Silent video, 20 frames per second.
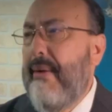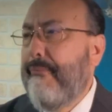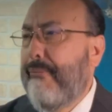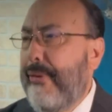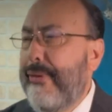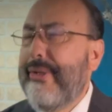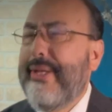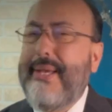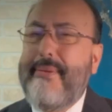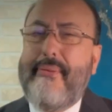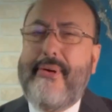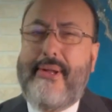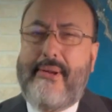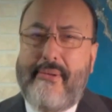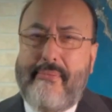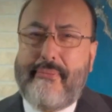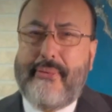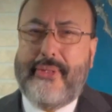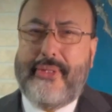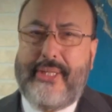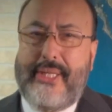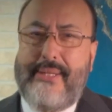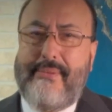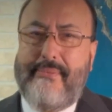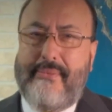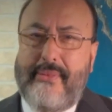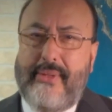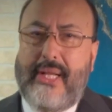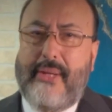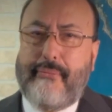porque bueno, pues sí,
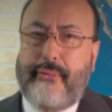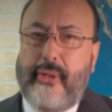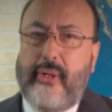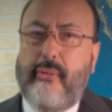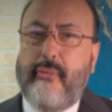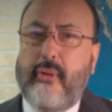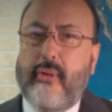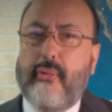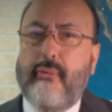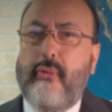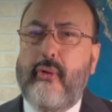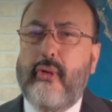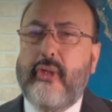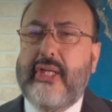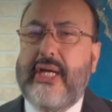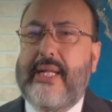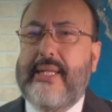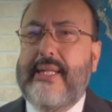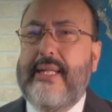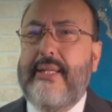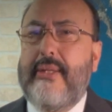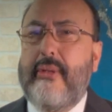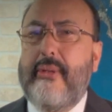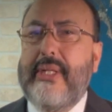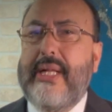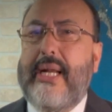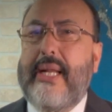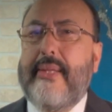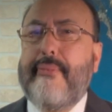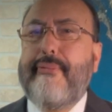le ponemos mucha
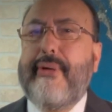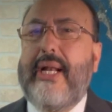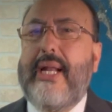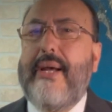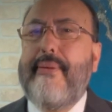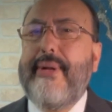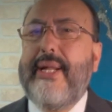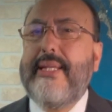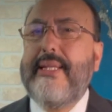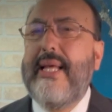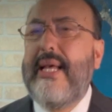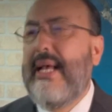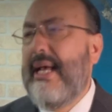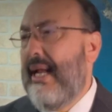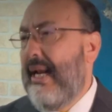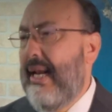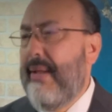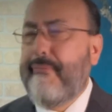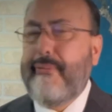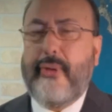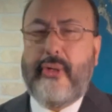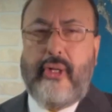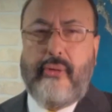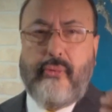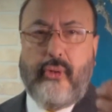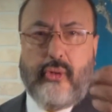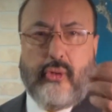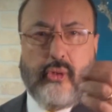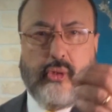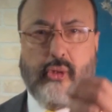atención a las palabras, le
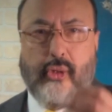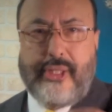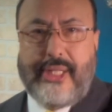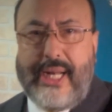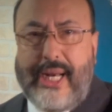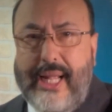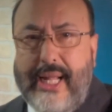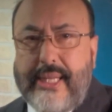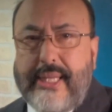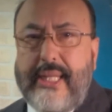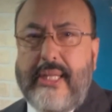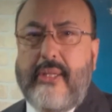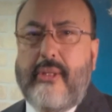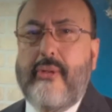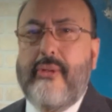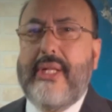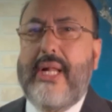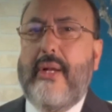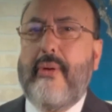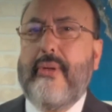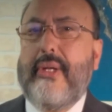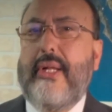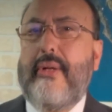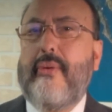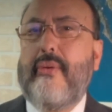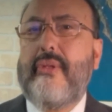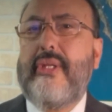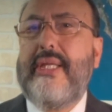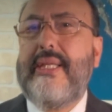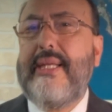ponemos toda la atención a lo que
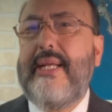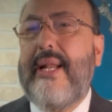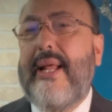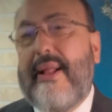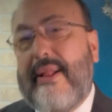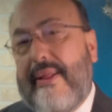nos dicen